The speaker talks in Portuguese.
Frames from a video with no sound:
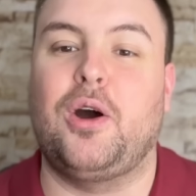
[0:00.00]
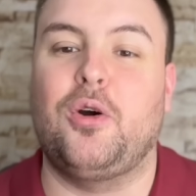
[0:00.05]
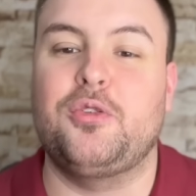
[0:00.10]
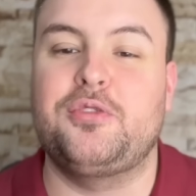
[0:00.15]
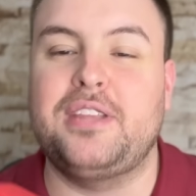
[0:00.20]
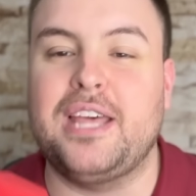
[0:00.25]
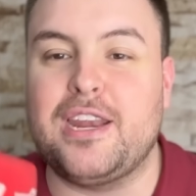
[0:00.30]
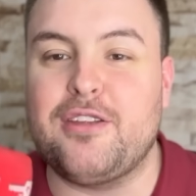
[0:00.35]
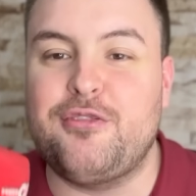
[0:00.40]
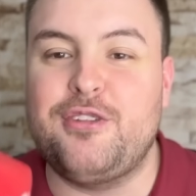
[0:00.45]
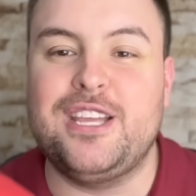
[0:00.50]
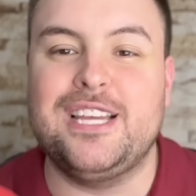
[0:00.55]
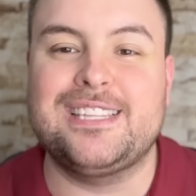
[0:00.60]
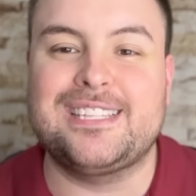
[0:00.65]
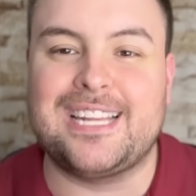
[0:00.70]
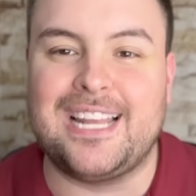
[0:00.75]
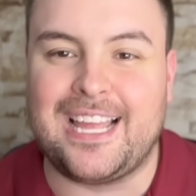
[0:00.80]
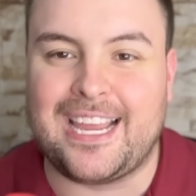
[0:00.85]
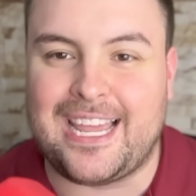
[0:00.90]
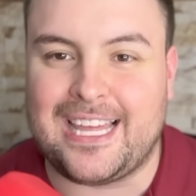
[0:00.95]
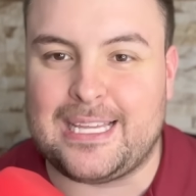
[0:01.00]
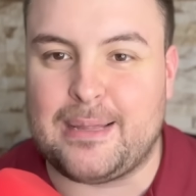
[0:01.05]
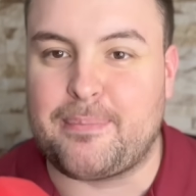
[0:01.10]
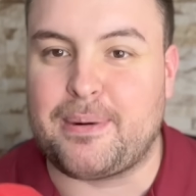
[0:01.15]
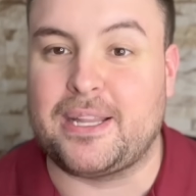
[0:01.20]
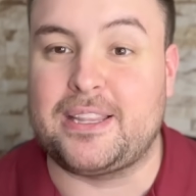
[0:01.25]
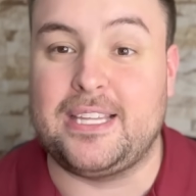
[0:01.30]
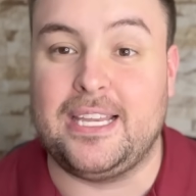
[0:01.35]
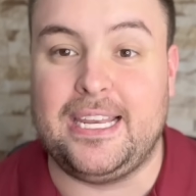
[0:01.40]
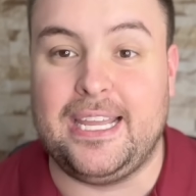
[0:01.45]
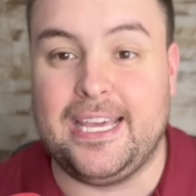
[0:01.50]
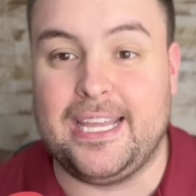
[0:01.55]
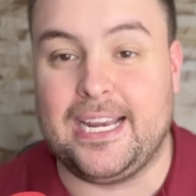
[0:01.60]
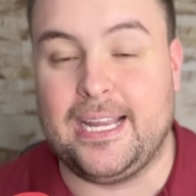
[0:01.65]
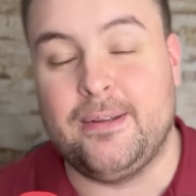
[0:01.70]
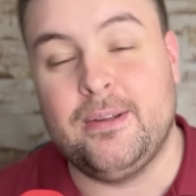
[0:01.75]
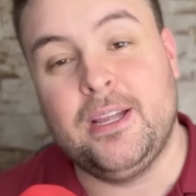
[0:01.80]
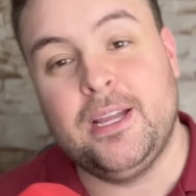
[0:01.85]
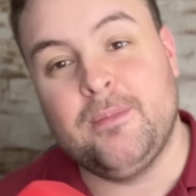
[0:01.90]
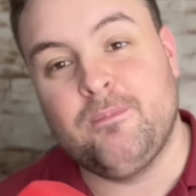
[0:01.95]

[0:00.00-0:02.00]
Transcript: O Servi entra naquela prateleira